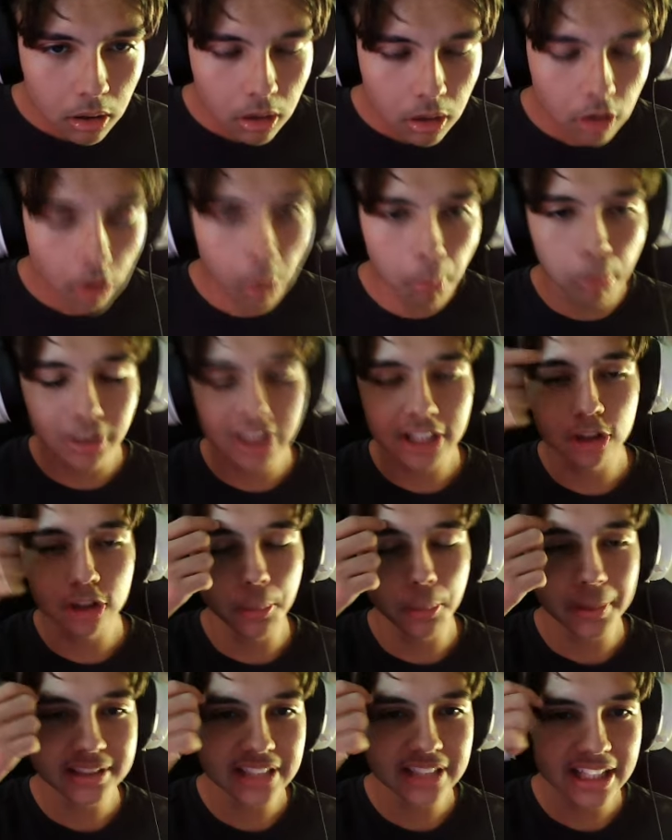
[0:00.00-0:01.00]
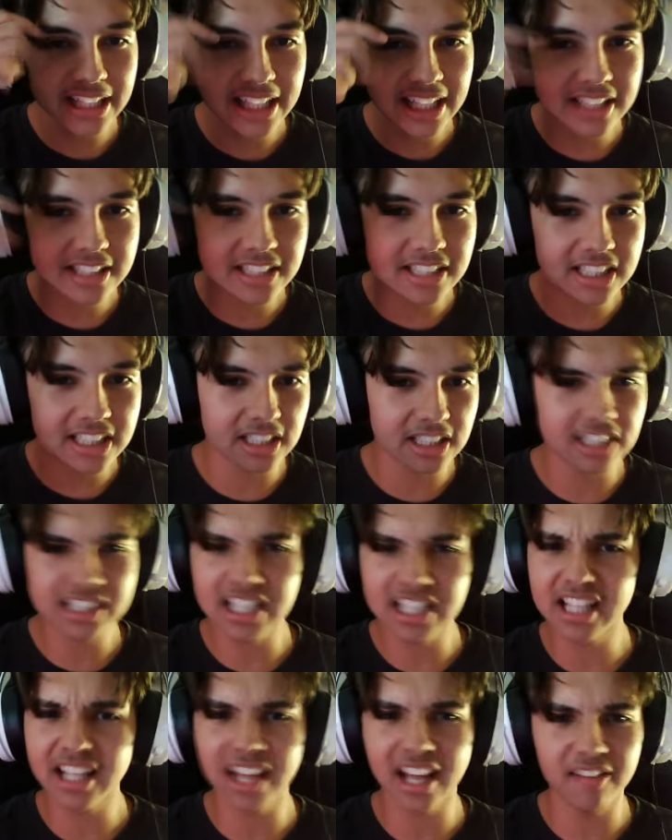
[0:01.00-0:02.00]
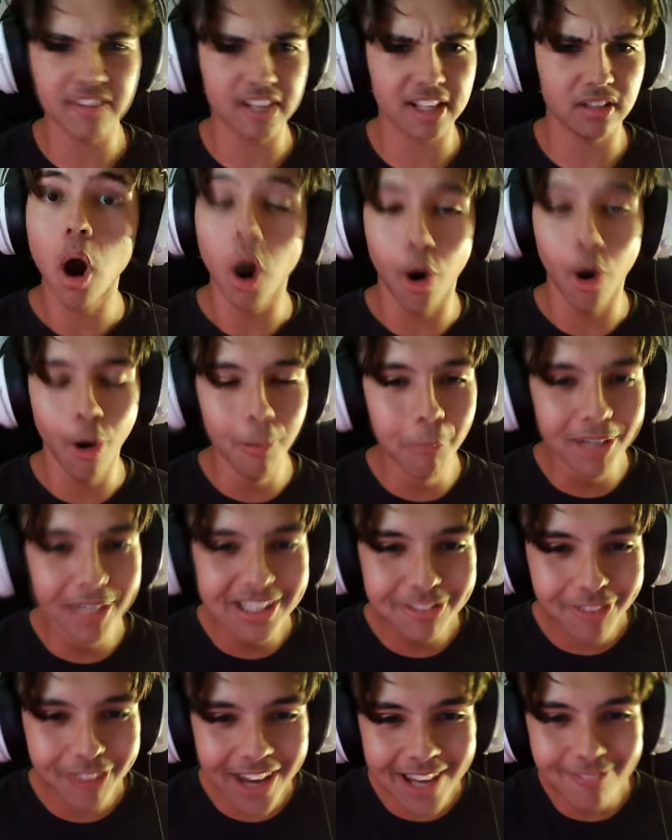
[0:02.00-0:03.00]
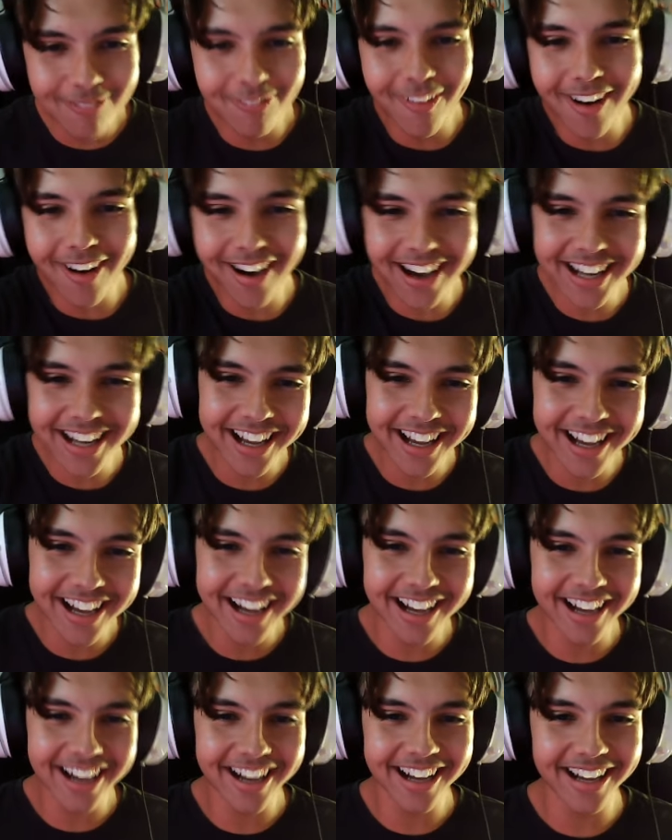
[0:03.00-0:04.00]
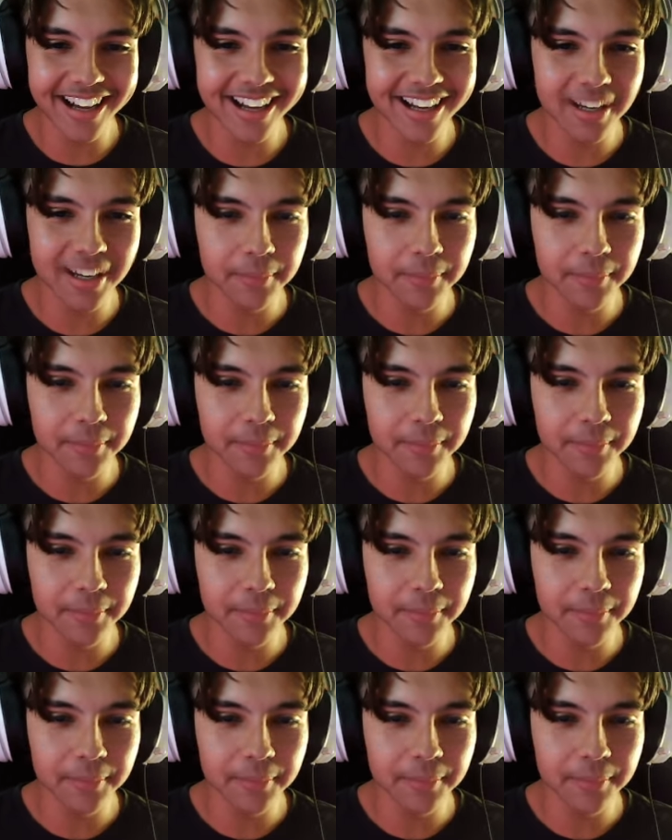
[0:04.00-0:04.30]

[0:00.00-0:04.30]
O Bonnie entrou numa salinha ali, gente. Deixa ele lá, velho. O Bonnie foi embora!